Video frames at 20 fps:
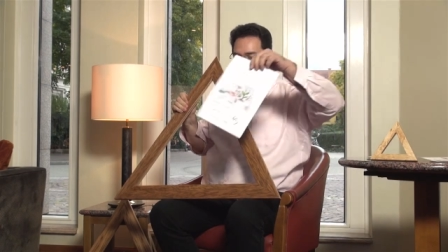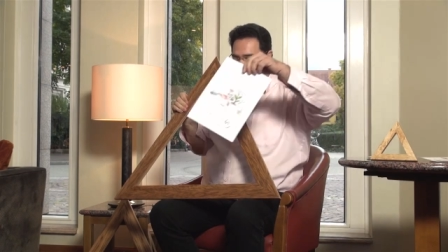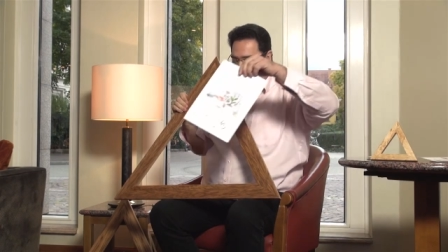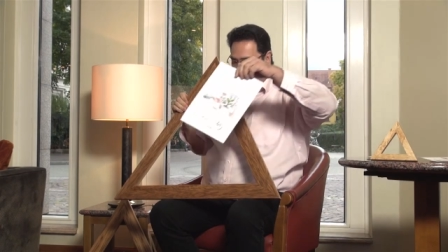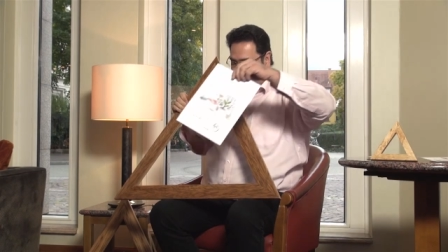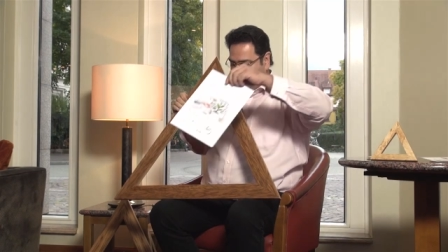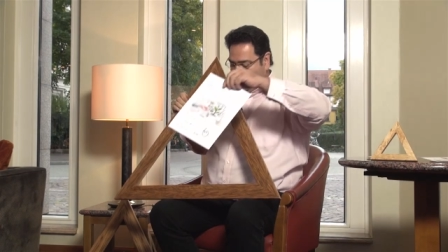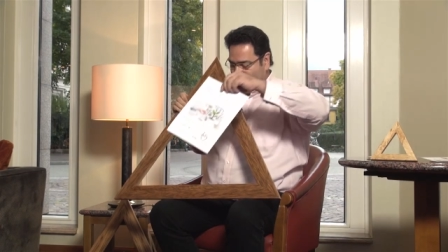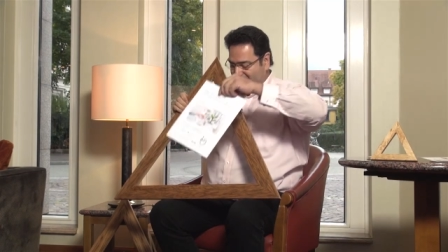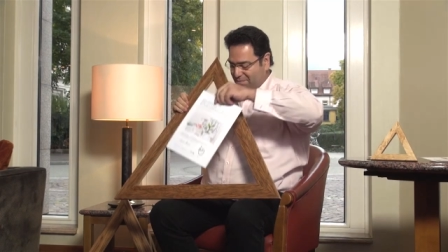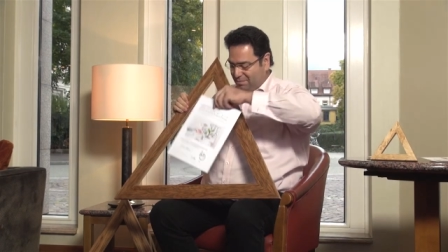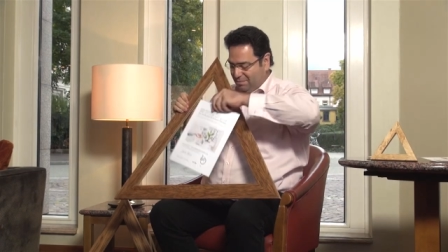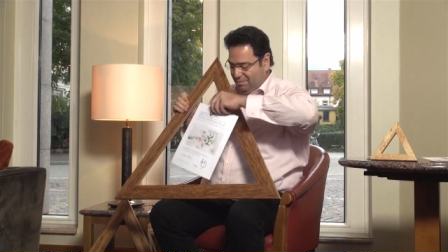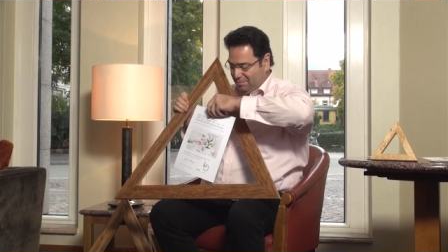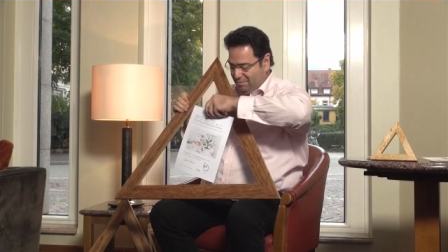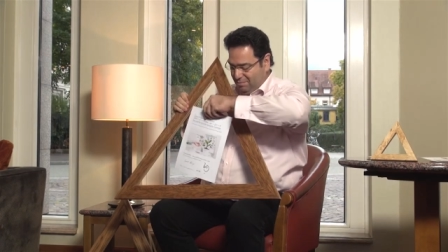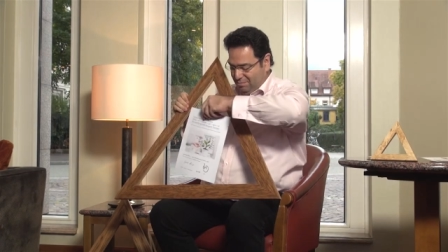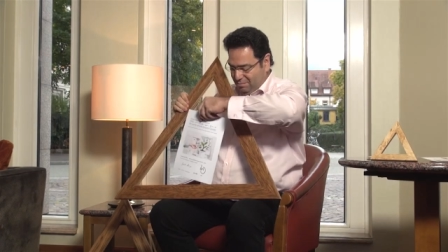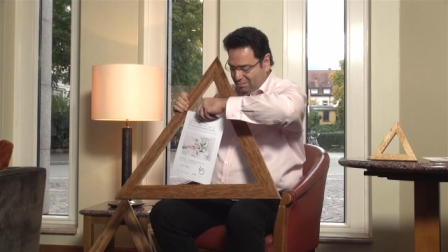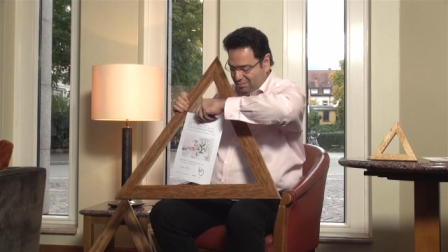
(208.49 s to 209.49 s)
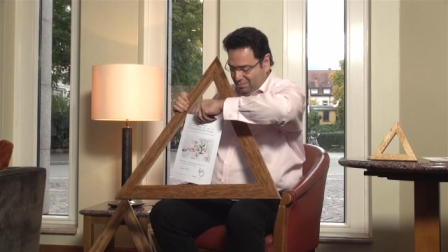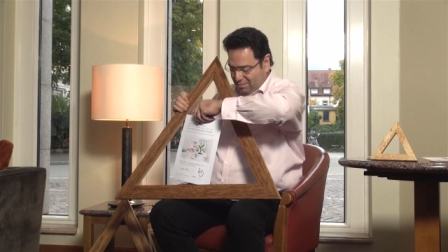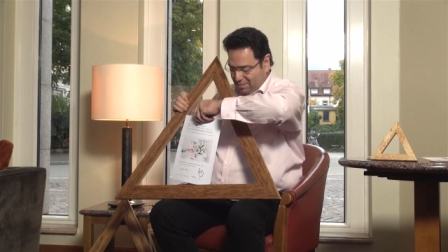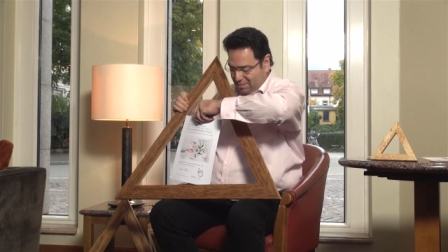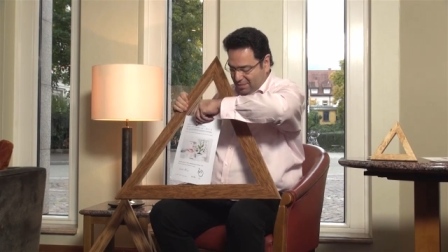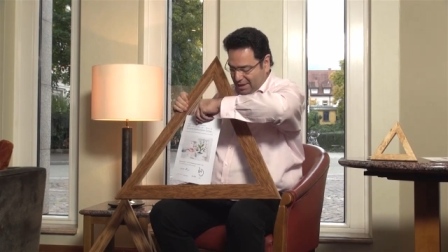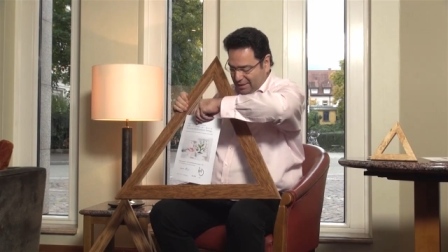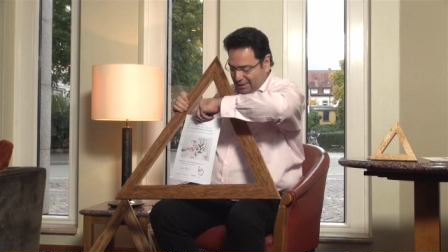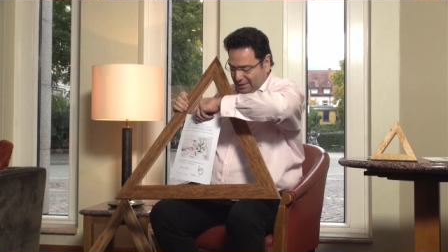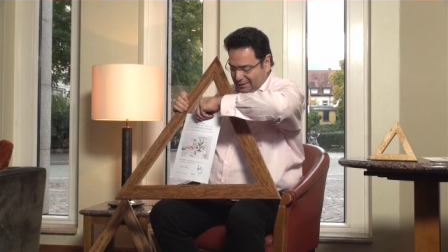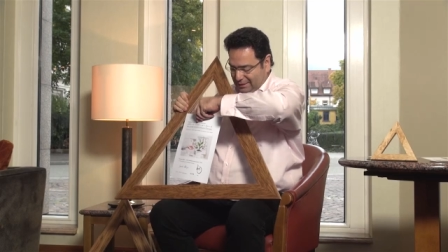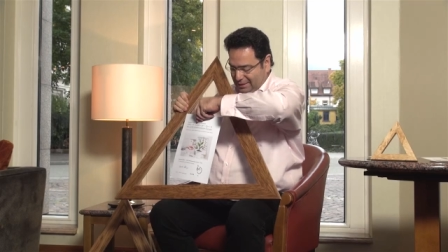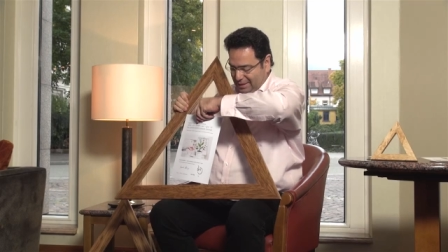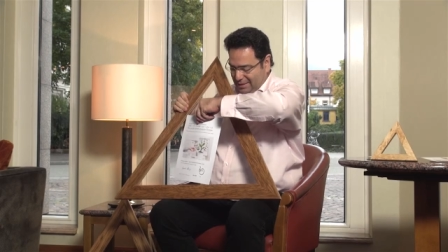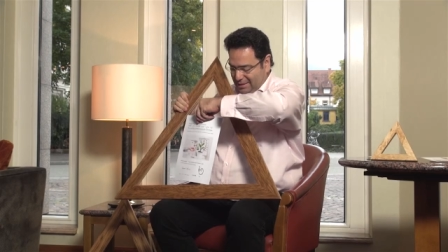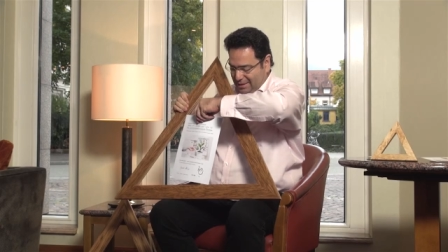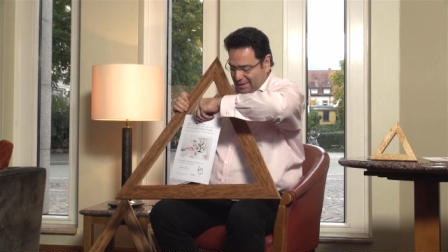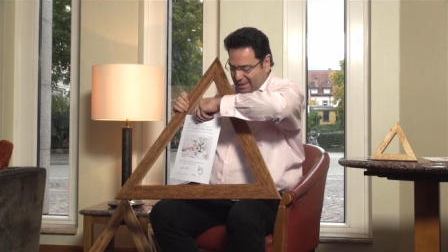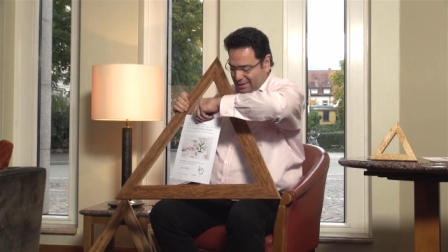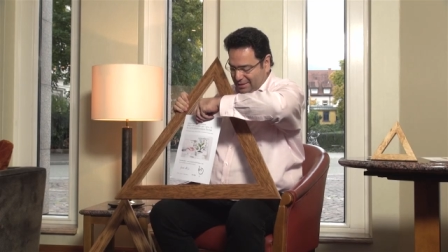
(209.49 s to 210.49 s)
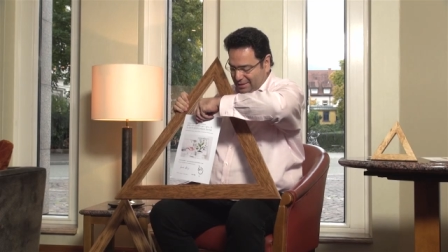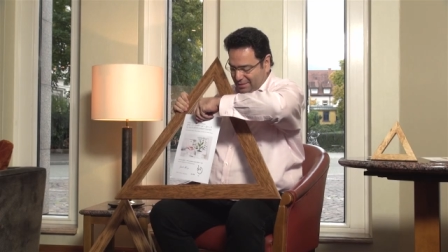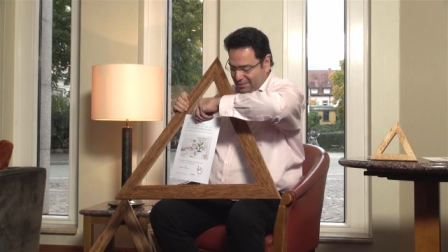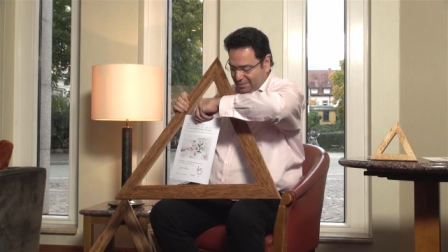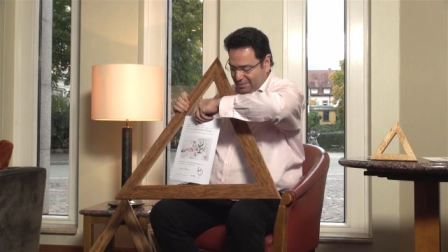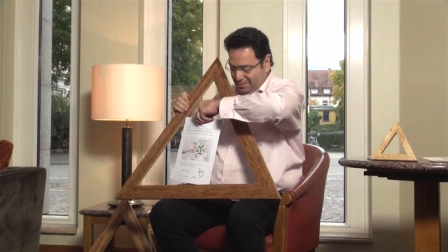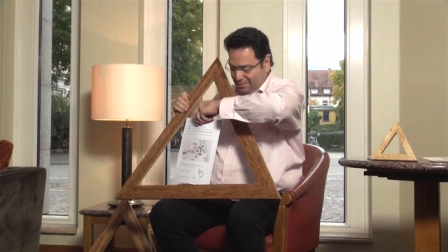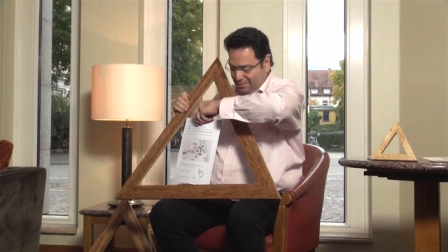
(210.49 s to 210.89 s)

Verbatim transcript: oder eine Zielkarte